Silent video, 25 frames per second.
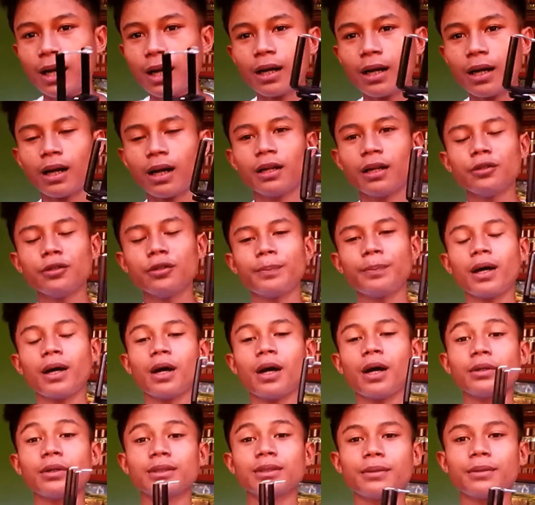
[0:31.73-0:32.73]
ha, ano
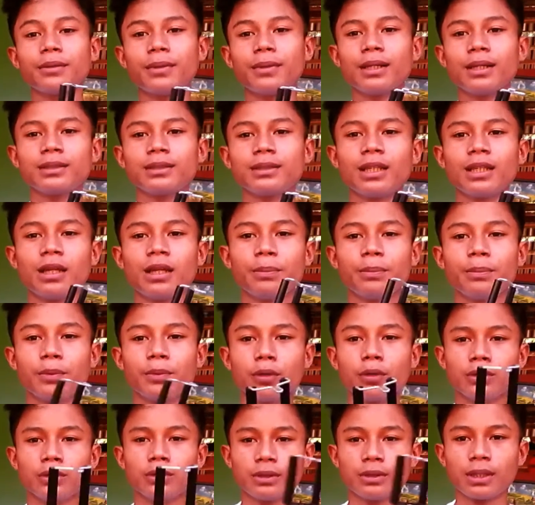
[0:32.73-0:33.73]
hawak sa mga
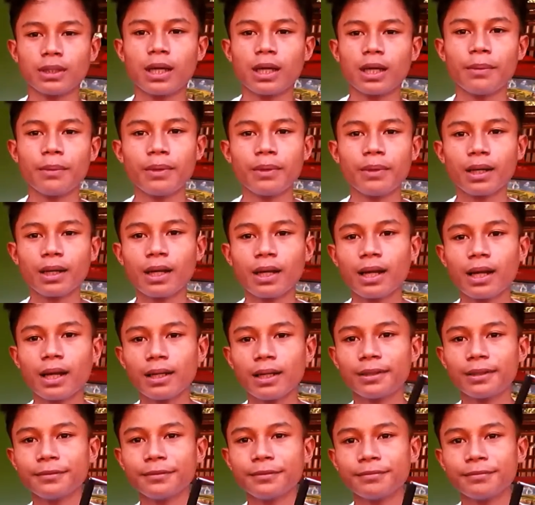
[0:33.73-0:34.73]
cellphone, sa camera
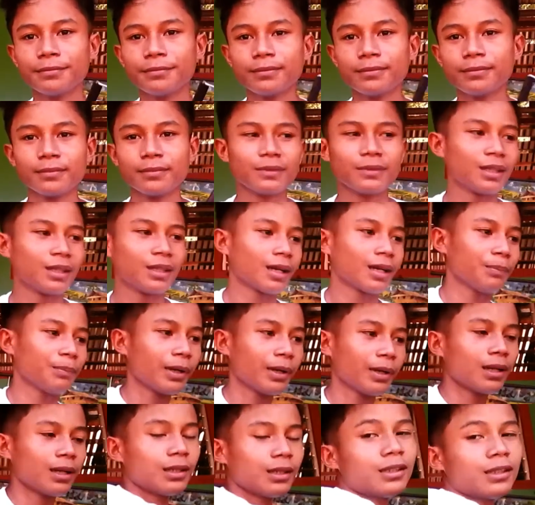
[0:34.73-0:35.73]

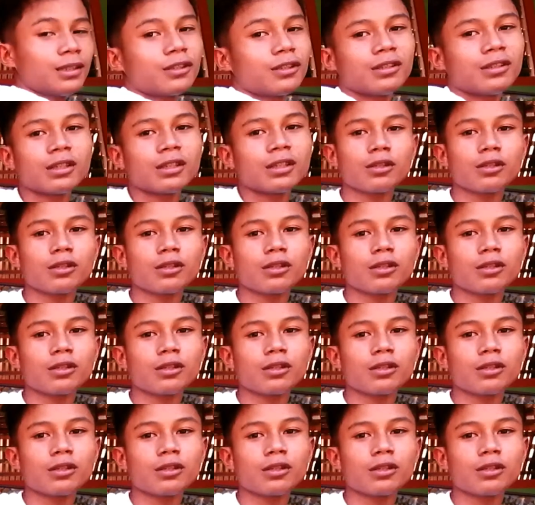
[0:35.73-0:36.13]
parang ito.